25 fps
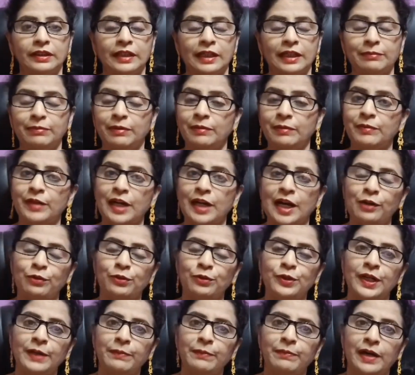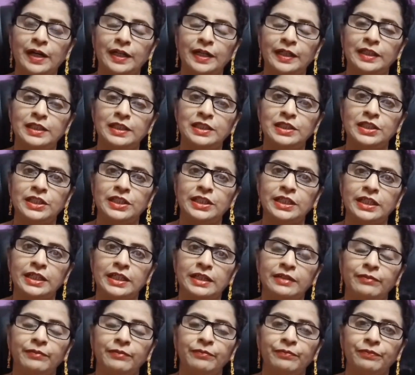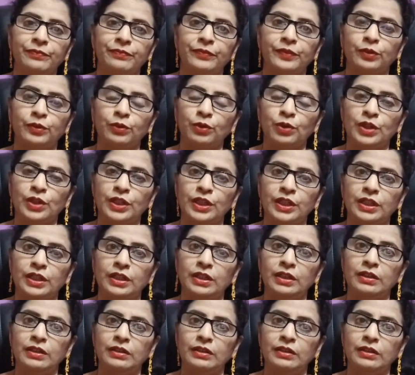గర్భం రాకుండా పాటించే కొన్ని